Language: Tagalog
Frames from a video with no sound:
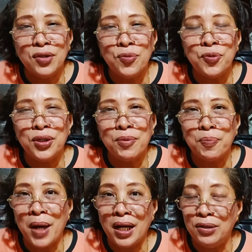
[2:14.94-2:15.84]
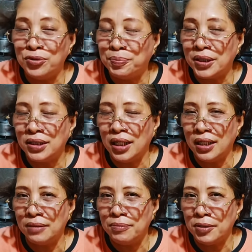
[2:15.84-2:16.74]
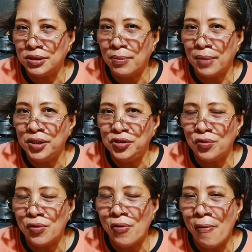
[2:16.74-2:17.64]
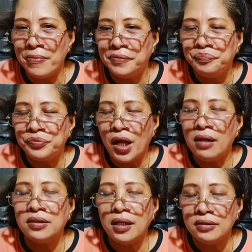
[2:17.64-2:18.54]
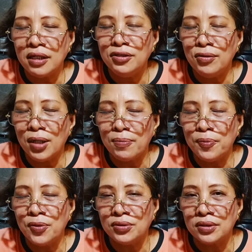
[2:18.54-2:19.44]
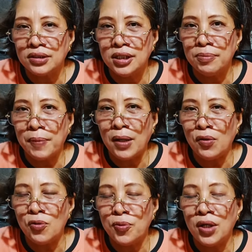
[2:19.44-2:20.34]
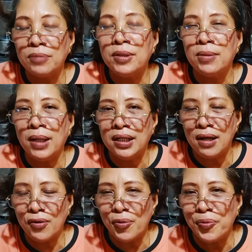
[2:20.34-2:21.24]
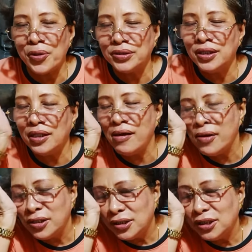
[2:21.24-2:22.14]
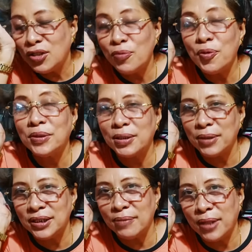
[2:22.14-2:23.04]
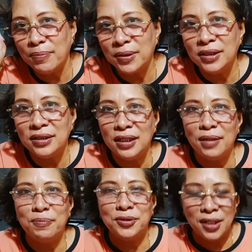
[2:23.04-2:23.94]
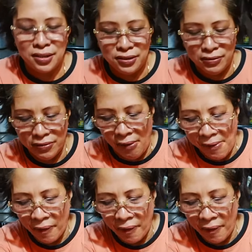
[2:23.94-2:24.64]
hindi ko po napapalo pag nag sa mga video ko, antay-antay nyo lang po kasi papalo ko po lahat binabalikan ko po kasi hindi ko po masabay-sabay. Pasensya na po sa inyo.